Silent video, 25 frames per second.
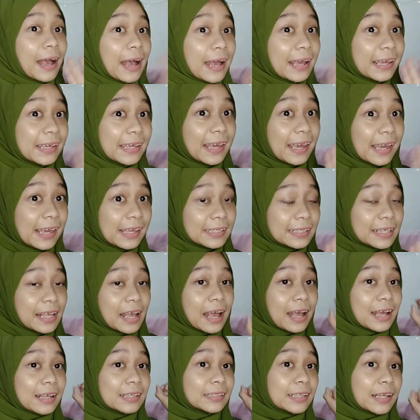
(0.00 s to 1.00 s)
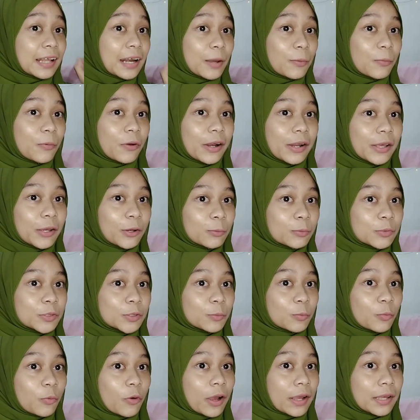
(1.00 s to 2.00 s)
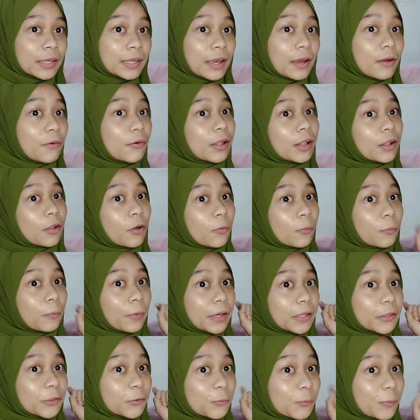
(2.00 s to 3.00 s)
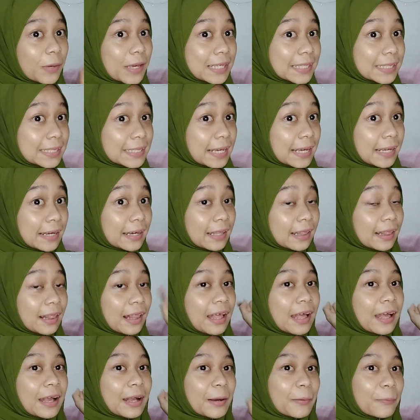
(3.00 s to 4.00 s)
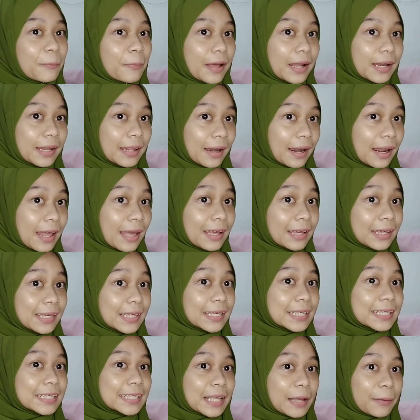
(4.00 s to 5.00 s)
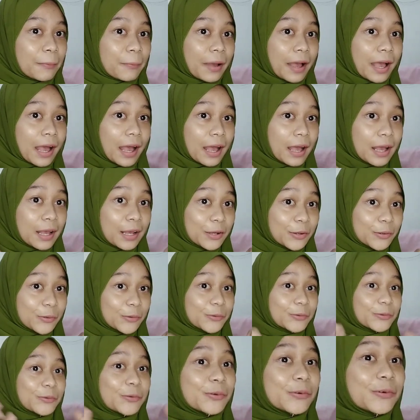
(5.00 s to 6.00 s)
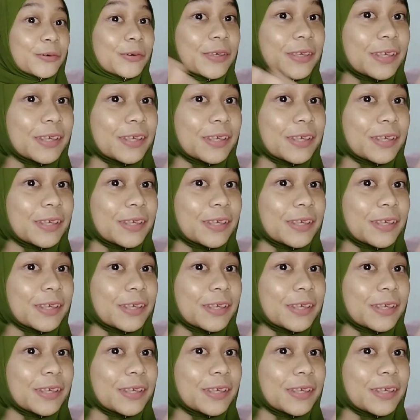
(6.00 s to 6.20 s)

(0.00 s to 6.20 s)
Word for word: Hai guys, Assalamualaikum semuanya Welcome back to my channel Kembali lagi sama aku